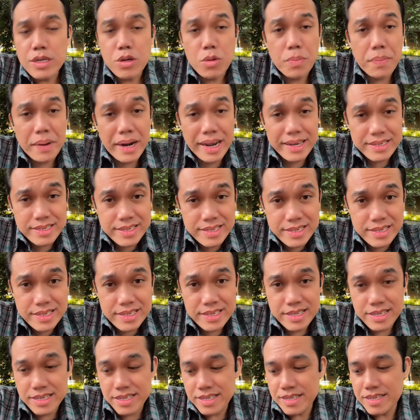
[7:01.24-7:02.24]

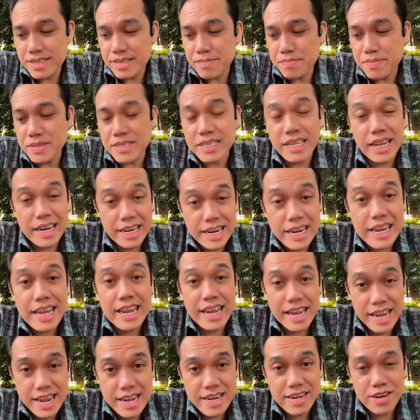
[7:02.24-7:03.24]
dioperasi
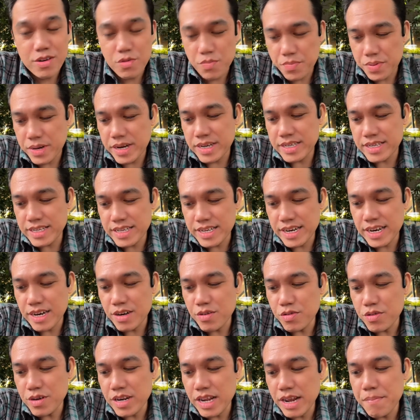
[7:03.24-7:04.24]
misalnya ya dioperasi
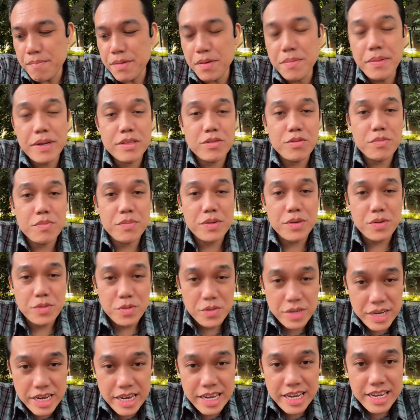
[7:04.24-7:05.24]
lalu diambil batu
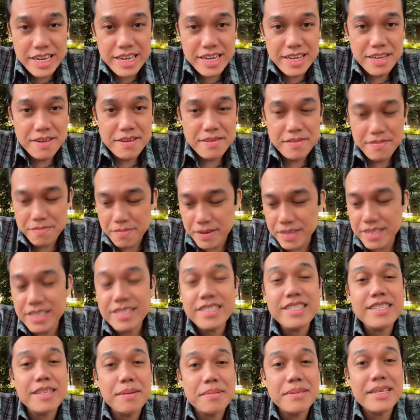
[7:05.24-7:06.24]
empedunya
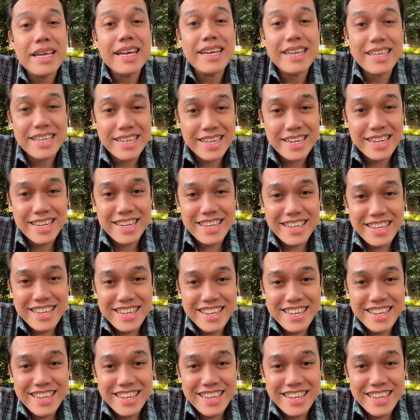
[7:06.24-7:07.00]
biasanya tetap sakit